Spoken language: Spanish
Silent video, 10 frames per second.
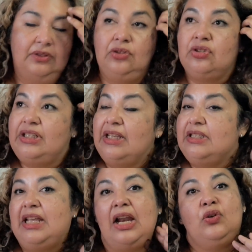no sé,
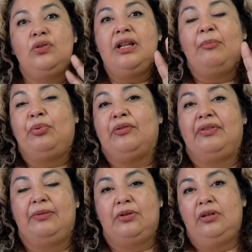si alguna, por
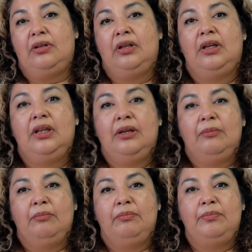favor,
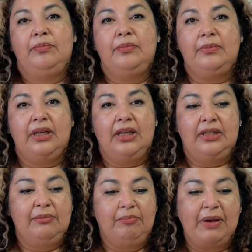
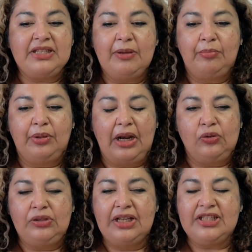este, pasa por
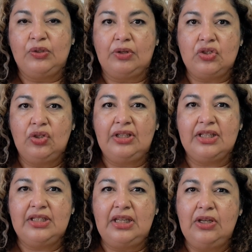alguna situación
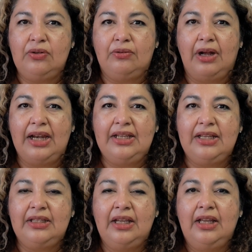así o
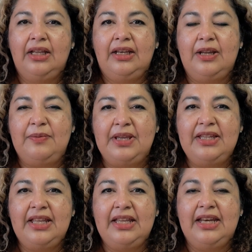alguien le
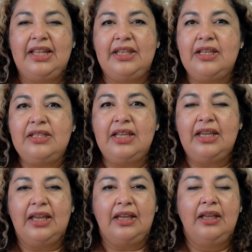viene y le dice
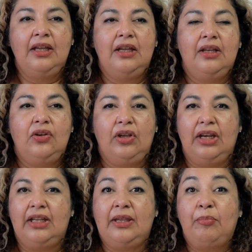que lo que
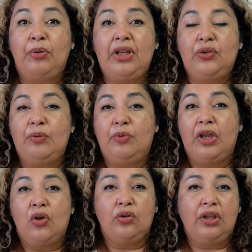le está puesto es muy
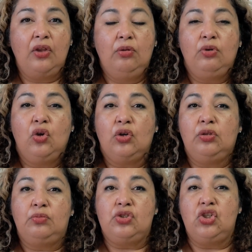escotado, muy
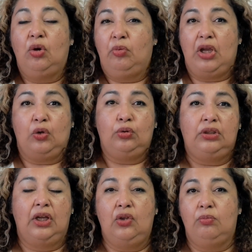corto, muy chico, muy
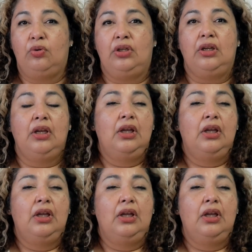ajustado, muy,